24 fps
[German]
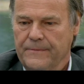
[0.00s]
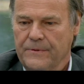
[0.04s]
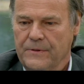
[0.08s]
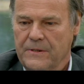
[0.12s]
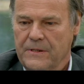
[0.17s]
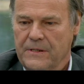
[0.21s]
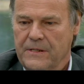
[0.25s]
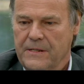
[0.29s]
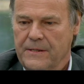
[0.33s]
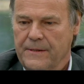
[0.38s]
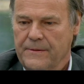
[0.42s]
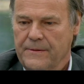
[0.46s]

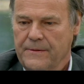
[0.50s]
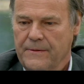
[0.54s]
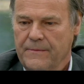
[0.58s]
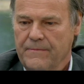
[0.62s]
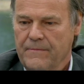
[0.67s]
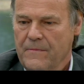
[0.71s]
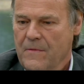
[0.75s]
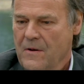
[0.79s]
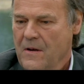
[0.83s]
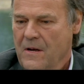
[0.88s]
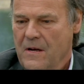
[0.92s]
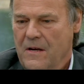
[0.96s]
Und
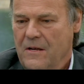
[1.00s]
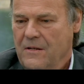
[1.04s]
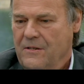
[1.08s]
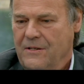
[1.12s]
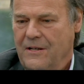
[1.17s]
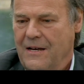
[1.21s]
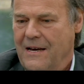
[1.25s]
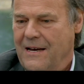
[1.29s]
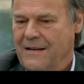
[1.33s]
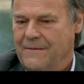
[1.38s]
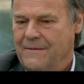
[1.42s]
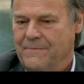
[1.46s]

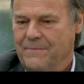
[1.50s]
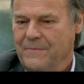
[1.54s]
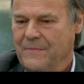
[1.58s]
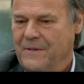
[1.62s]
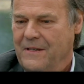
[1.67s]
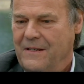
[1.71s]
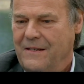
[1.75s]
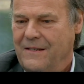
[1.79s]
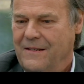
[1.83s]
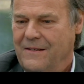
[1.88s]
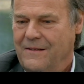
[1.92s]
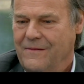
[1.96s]
sie hat
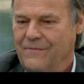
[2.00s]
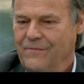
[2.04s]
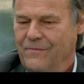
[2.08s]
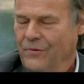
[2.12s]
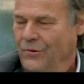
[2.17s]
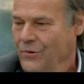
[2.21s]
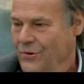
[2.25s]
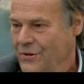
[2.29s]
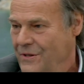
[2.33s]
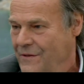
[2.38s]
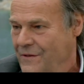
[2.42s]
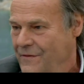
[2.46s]
mich
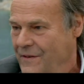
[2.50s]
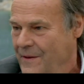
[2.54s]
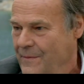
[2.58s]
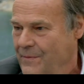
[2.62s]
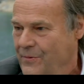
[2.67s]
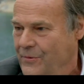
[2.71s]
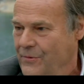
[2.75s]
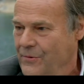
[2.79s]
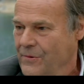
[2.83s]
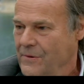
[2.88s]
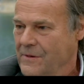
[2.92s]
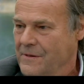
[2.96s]
wüst
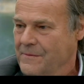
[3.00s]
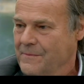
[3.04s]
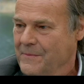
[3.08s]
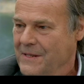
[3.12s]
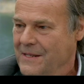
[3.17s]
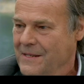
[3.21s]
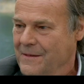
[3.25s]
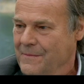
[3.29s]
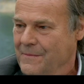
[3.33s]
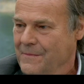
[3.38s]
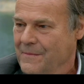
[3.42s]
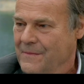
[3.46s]
verprügelt
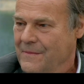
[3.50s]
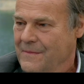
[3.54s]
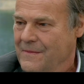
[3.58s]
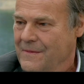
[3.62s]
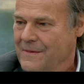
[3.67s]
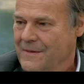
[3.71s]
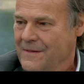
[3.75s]
mit dem